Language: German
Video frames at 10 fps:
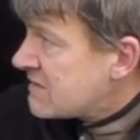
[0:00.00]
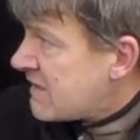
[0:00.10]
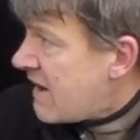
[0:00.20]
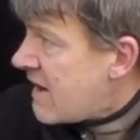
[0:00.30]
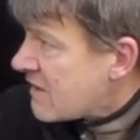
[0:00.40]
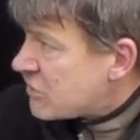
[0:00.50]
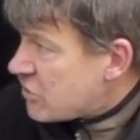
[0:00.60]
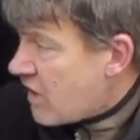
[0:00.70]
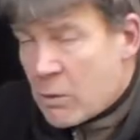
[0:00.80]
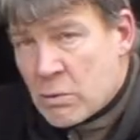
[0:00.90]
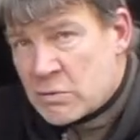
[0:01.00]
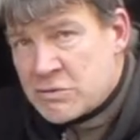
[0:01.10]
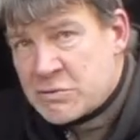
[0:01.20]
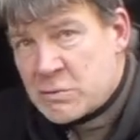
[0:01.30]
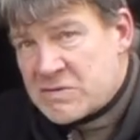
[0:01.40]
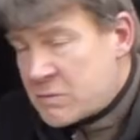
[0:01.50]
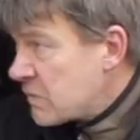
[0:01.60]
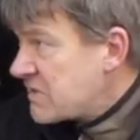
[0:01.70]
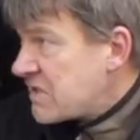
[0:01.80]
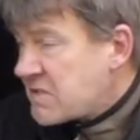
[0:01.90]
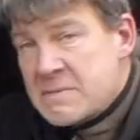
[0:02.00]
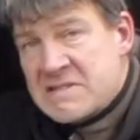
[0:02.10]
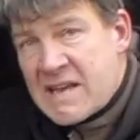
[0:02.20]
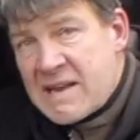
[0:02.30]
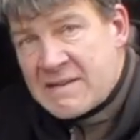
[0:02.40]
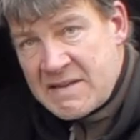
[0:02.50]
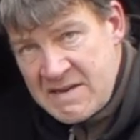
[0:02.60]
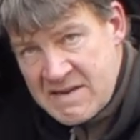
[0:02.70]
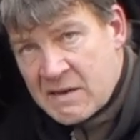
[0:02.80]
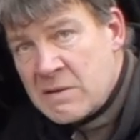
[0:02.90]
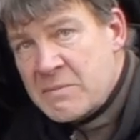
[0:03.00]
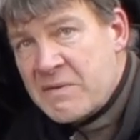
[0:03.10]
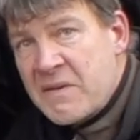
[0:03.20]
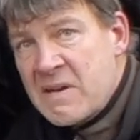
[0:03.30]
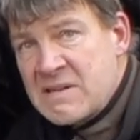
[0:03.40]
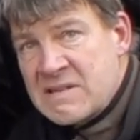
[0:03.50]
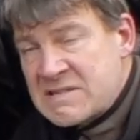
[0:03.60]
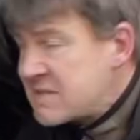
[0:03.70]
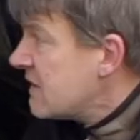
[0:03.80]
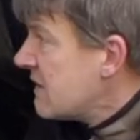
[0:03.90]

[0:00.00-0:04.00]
Tragschlauchkonstruktion sich im Zeltinneren befindet,